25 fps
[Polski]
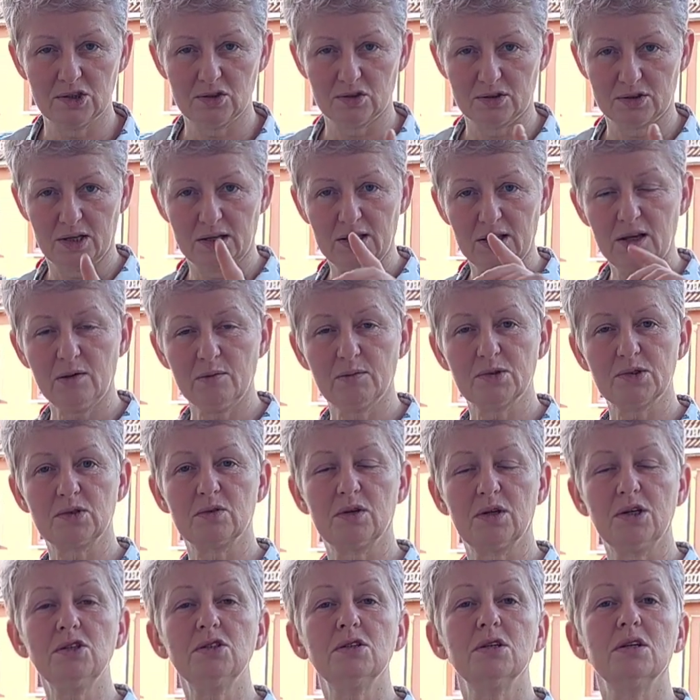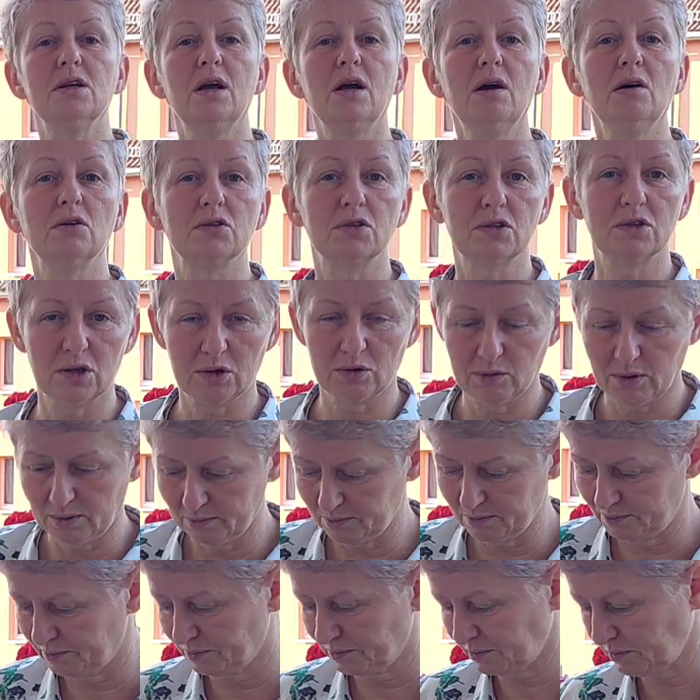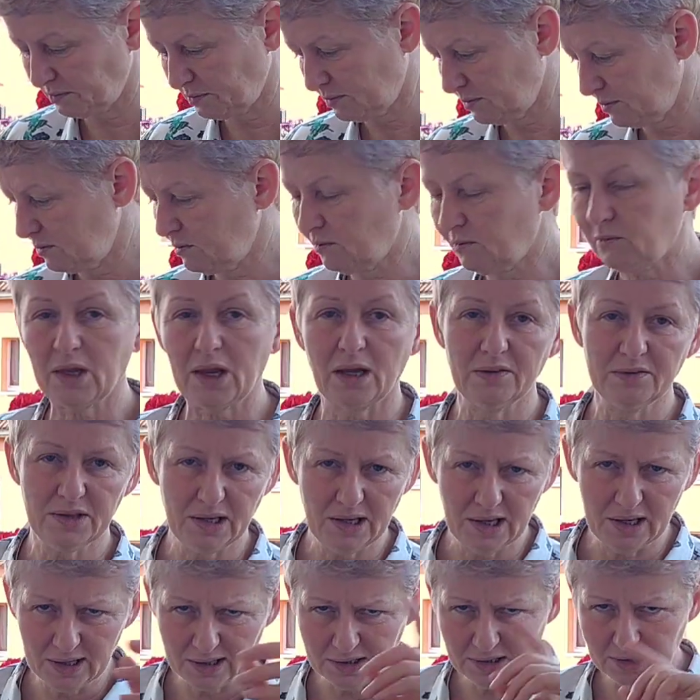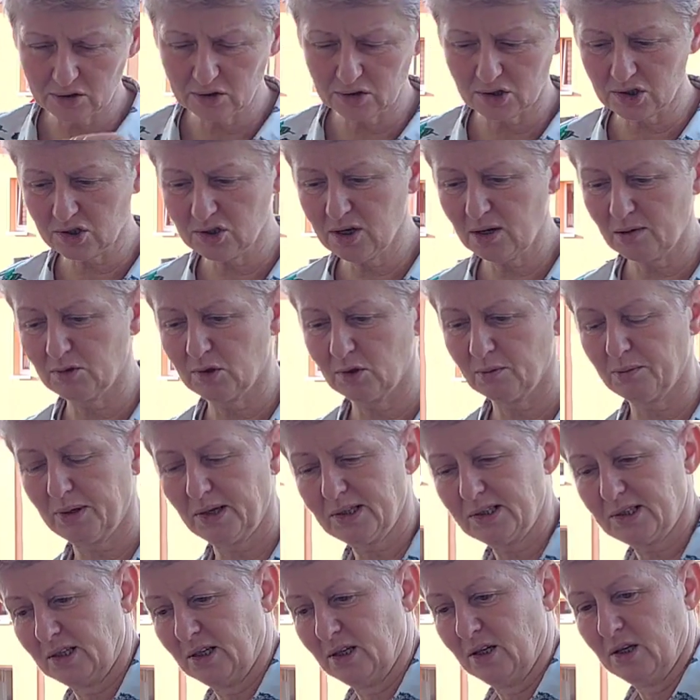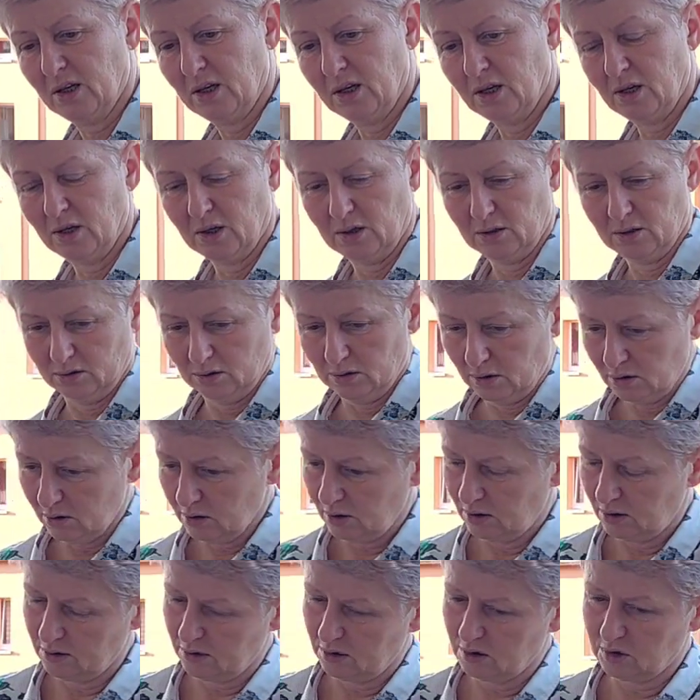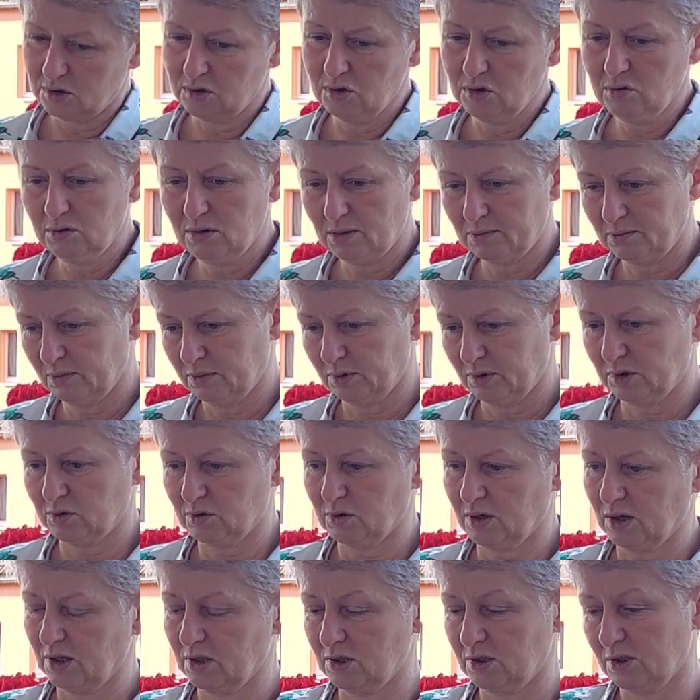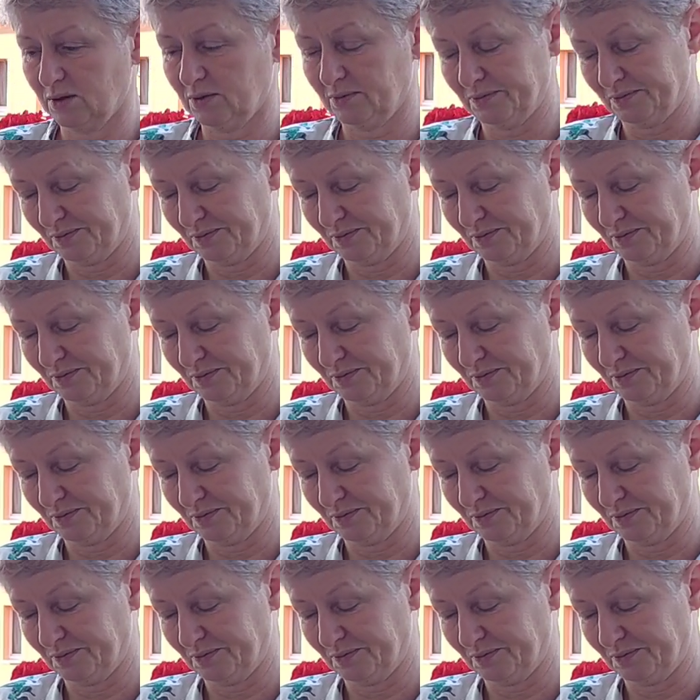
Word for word: To tak jak posłuchajcie, ja odkryłam wiele lat, jak dojeżdżałam do pracy. U, jeździłam, posłuchajcie.